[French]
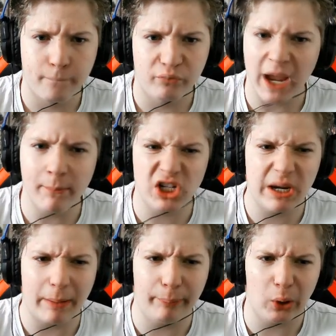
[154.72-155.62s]
Eh, moi j'ai
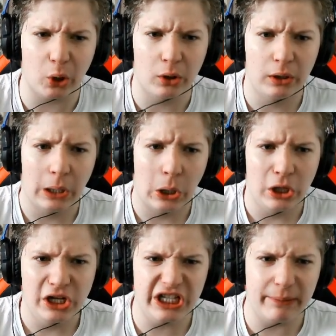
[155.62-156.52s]
pas peur.
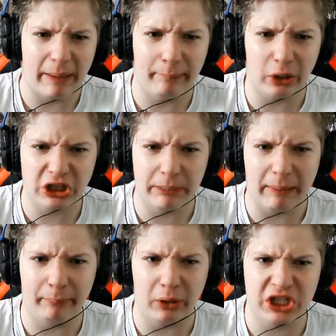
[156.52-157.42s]
J'ai pas peur, j'ai pas
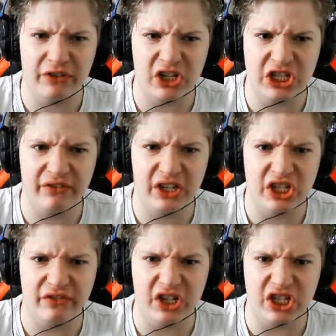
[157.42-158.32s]
peur, j'y vais, j'y vais,
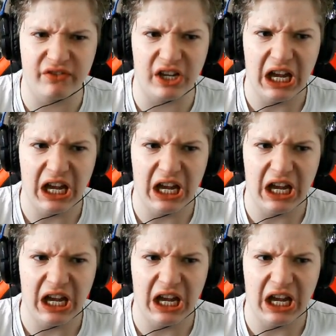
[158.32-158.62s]
j'y vais, j'y vais.